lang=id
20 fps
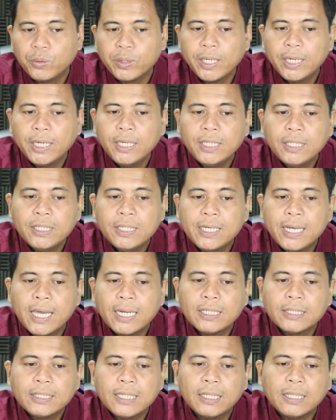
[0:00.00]
Ini
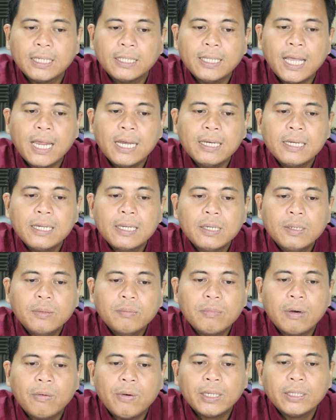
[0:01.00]
dengan catatan
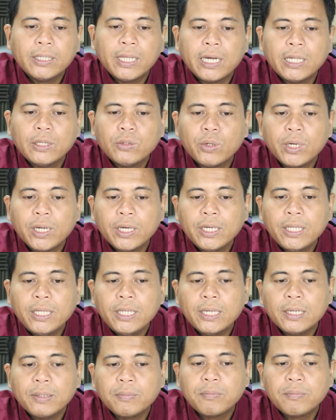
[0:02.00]
bahwa teritori ini